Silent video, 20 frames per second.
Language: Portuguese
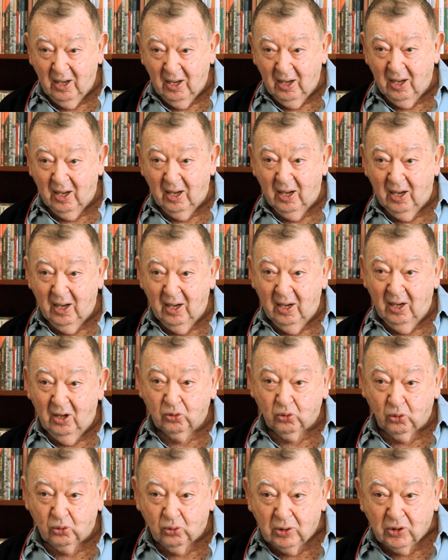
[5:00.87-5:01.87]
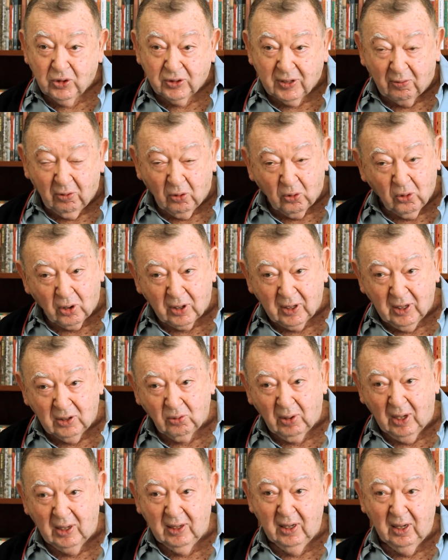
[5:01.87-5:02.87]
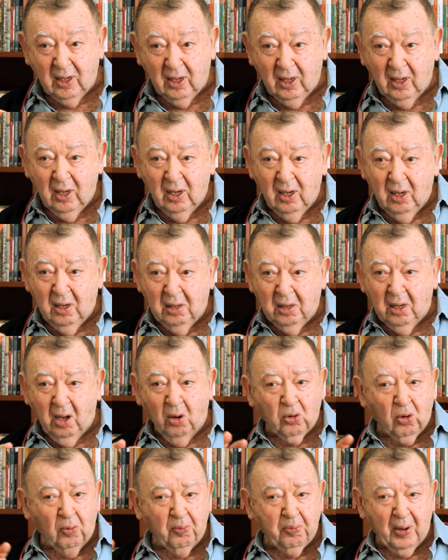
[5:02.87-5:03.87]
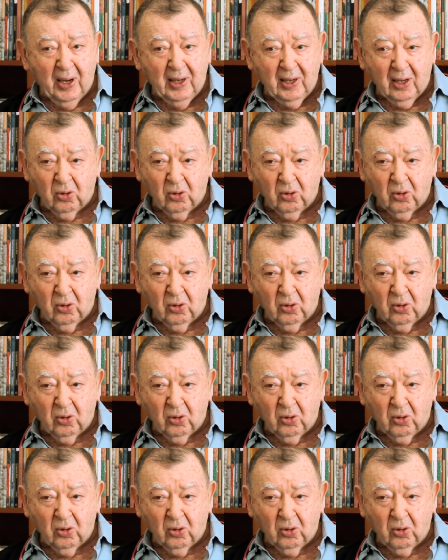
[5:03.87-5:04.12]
É, tudo isso estava ocorrendo ali, não com plena